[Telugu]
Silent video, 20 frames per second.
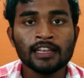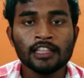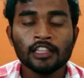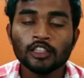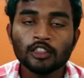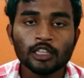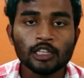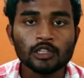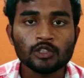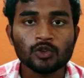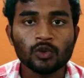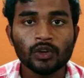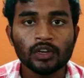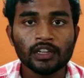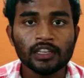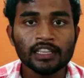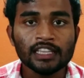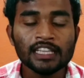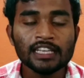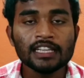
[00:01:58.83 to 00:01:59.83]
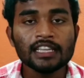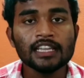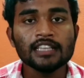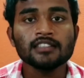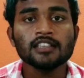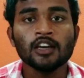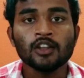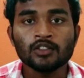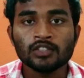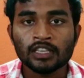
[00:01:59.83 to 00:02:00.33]
లేదో తెలుసుకోండి ఇన్
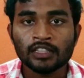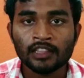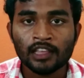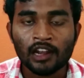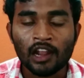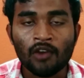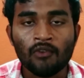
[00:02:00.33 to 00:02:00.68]
కేస్ అనుసంధానం